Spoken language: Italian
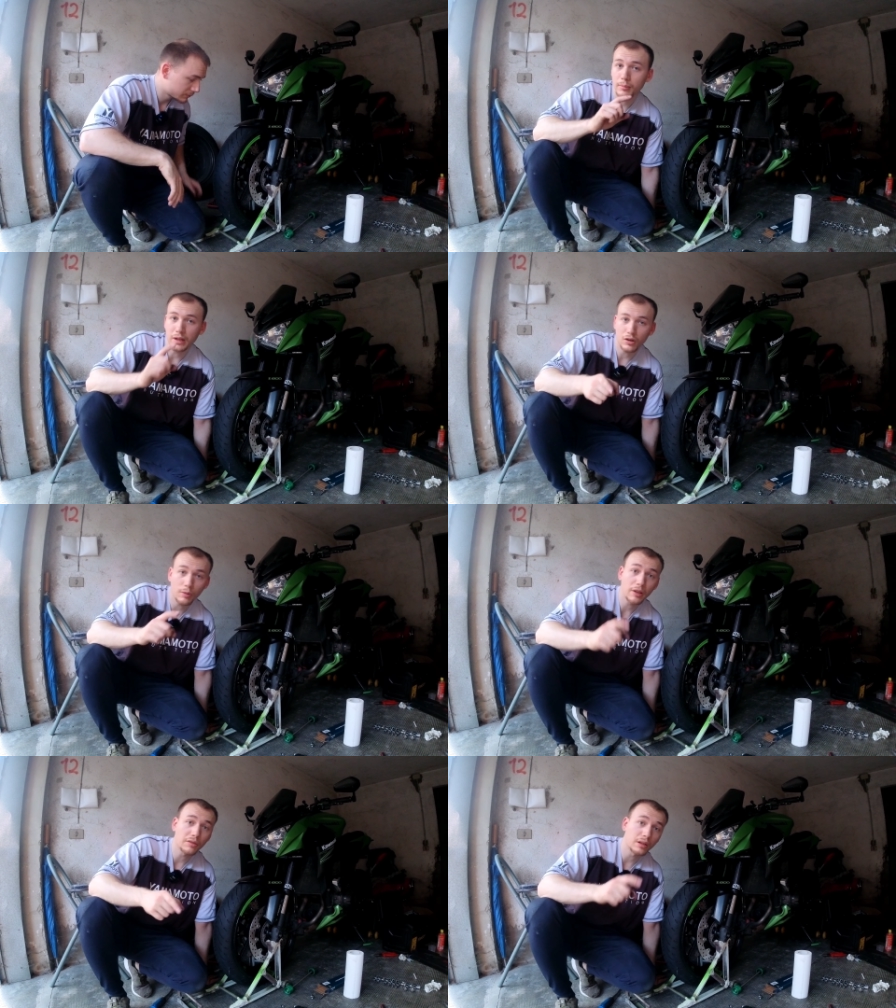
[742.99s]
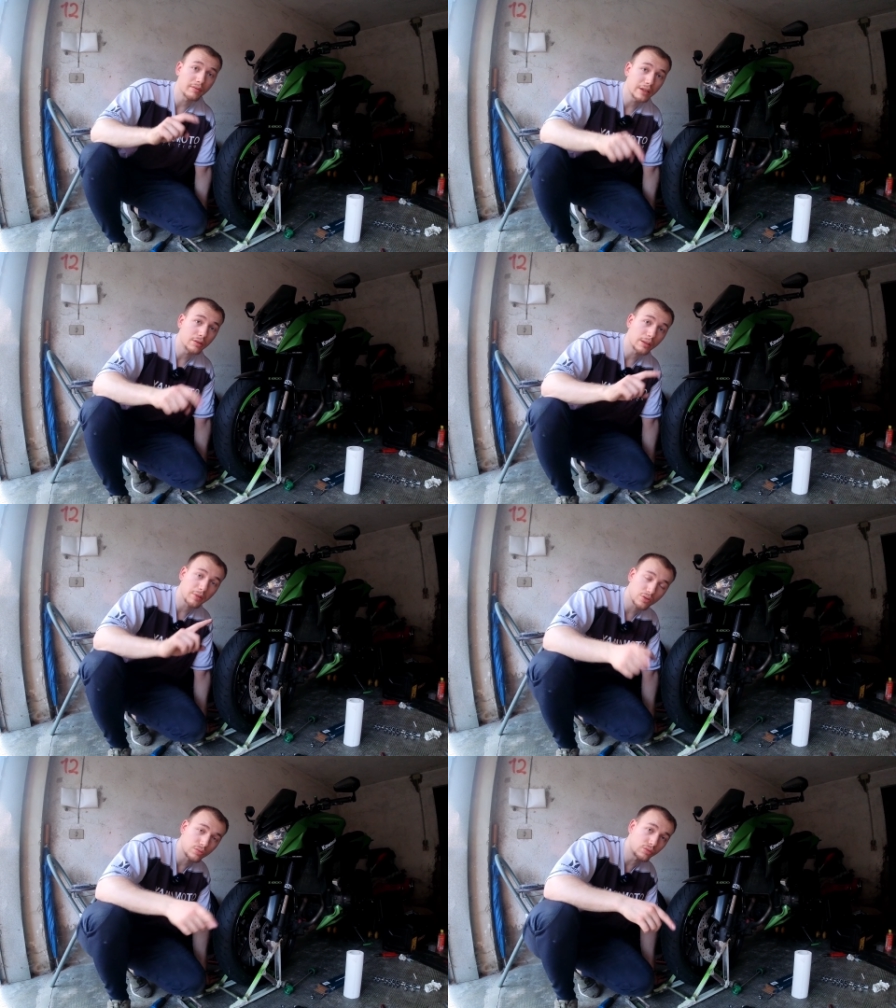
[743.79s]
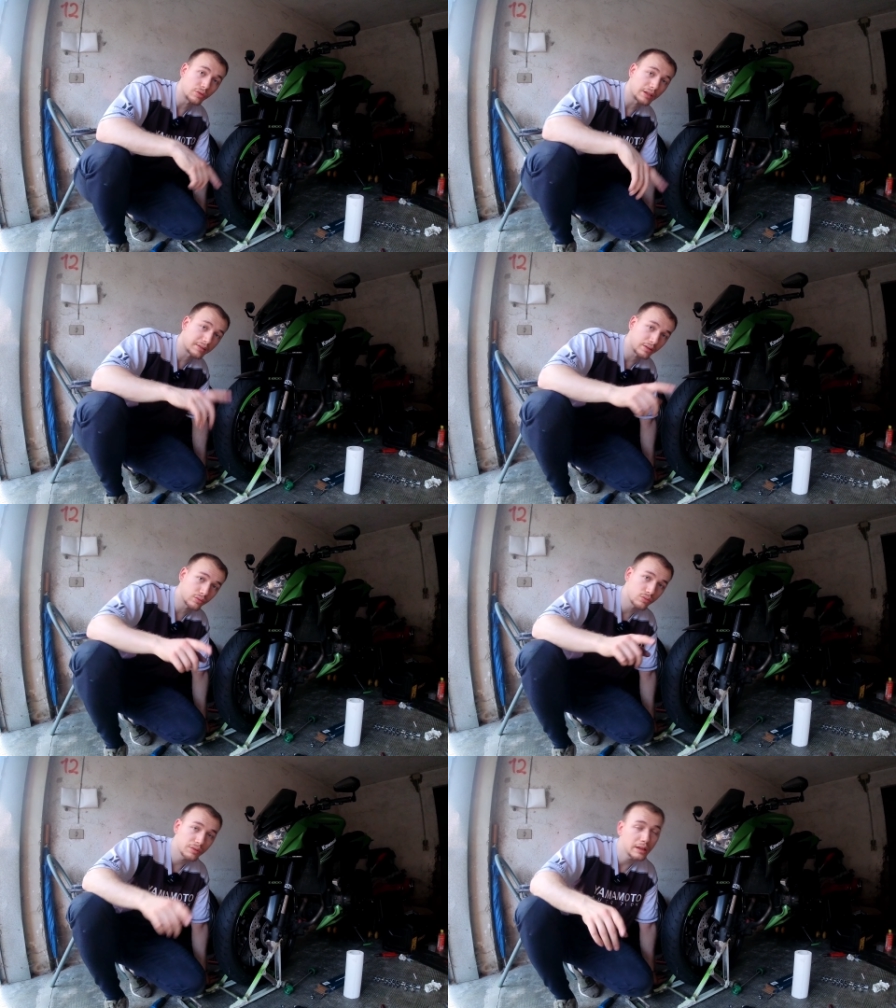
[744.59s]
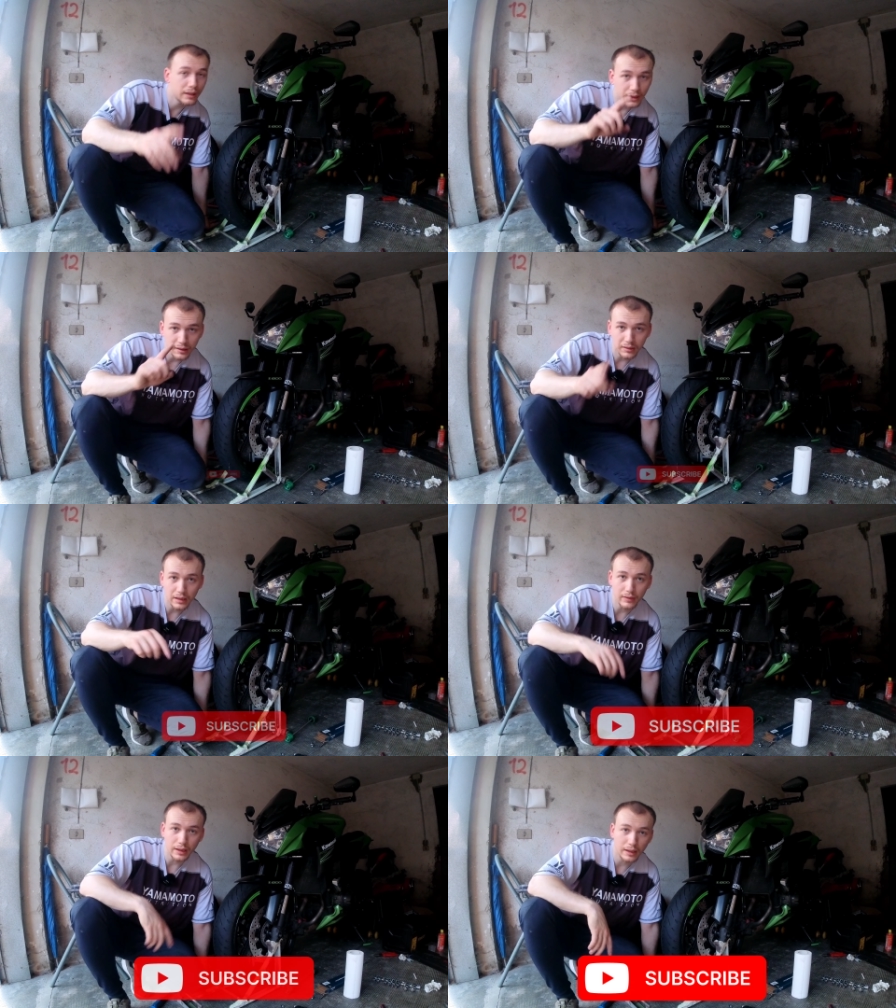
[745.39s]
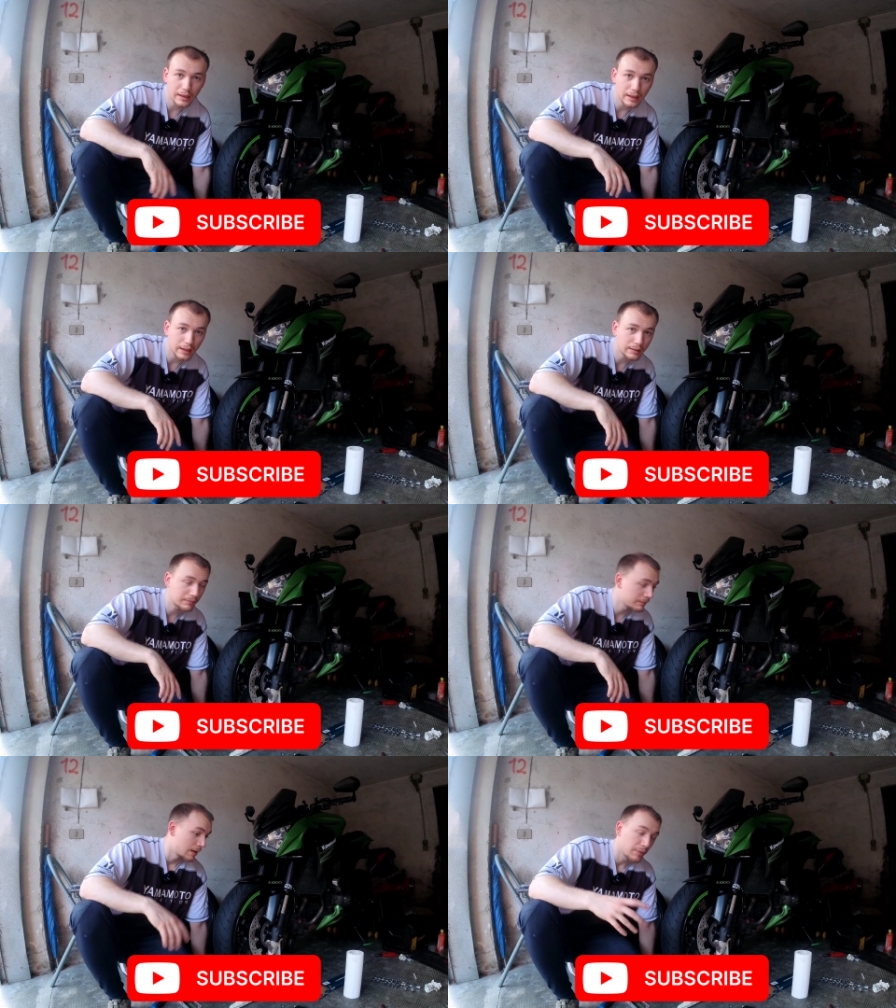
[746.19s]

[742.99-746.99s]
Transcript: Mi raccomando se il video ti è piaciuto ti è stato utile iscriviti al canale